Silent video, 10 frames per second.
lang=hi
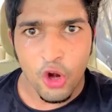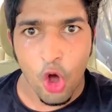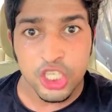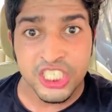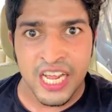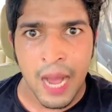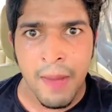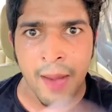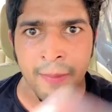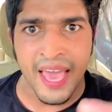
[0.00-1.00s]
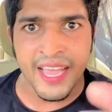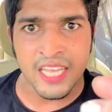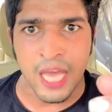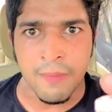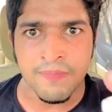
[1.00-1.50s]
रोस्टिंग का मामला ही
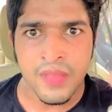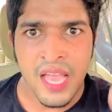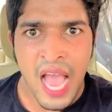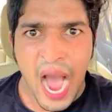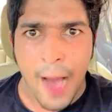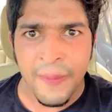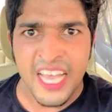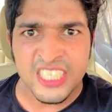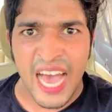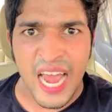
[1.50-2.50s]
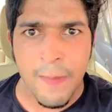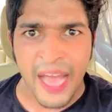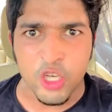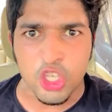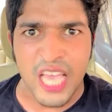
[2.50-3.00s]
खत्म अपने सारे
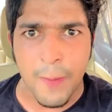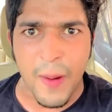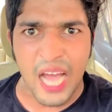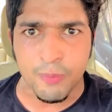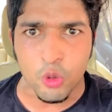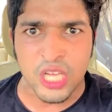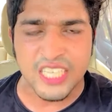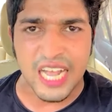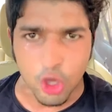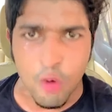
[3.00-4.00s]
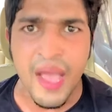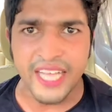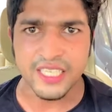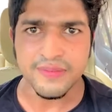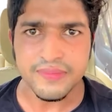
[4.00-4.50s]
भाइयों से एक बात पूछना चाहता हूं मैं
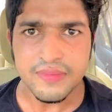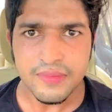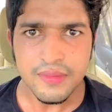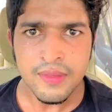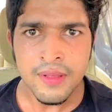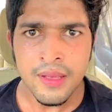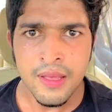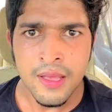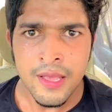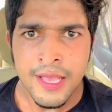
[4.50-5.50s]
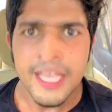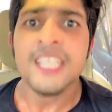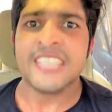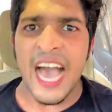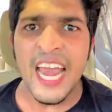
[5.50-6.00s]
आज
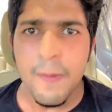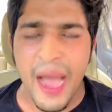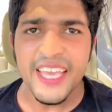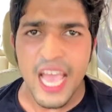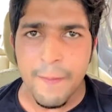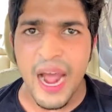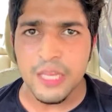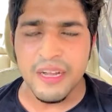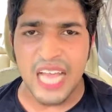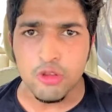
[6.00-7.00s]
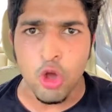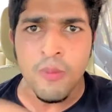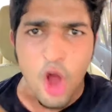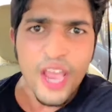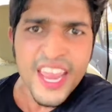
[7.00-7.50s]
सारे भाई एक बात बताओ
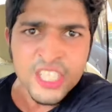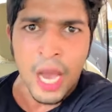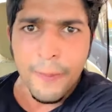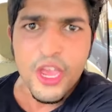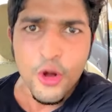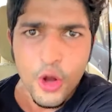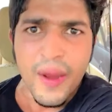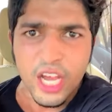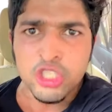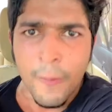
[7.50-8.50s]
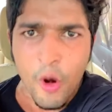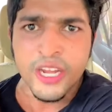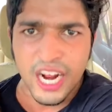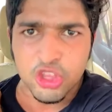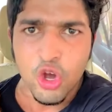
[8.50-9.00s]
तुम लोग इन छपरी यूट्यूबर को
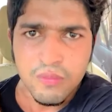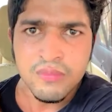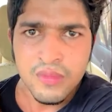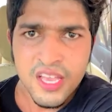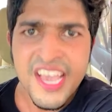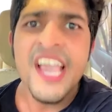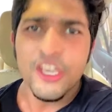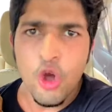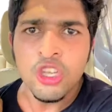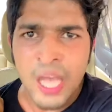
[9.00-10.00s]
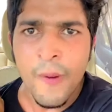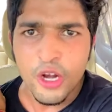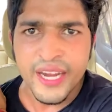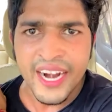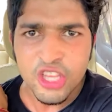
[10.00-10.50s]
सपोर्ट करते हो क्यों
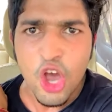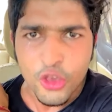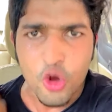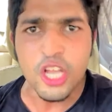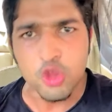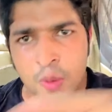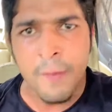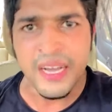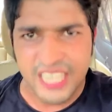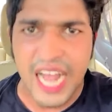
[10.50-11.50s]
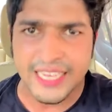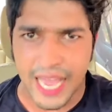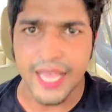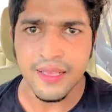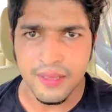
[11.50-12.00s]
सपोर्ट करते हो क्योंकि तुम्हें मजा
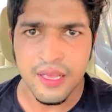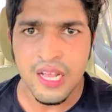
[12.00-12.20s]
आता है